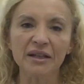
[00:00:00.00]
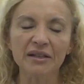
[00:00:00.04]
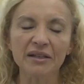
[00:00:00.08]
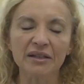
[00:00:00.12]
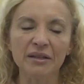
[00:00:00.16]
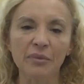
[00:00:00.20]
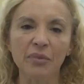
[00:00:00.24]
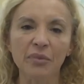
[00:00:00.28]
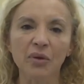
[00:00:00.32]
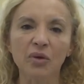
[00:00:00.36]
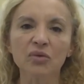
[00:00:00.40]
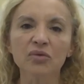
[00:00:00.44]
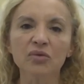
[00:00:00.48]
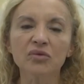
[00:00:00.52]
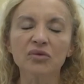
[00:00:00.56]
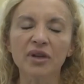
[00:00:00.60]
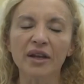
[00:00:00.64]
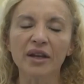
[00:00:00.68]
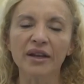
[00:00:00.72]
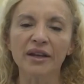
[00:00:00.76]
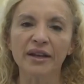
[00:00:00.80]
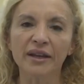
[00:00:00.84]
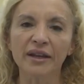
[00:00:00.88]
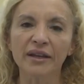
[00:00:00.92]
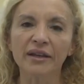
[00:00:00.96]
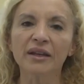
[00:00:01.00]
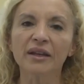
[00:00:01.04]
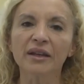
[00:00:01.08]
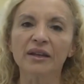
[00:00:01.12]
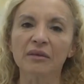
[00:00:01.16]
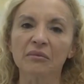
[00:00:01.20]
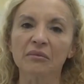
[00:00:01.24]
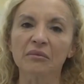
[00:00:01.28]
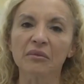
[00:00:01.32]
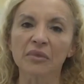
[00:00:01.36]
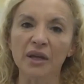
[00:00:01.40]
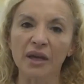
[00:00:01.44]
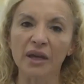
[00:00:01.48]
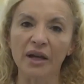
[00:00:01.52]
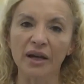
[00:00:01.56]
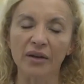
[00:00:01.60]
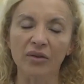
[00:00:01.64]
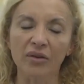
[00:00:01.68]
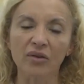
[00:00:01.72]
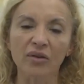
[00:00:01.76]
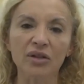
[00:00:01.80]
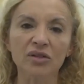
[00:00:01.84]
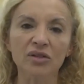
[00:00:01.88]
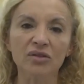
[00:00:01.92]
que se producen en invierno,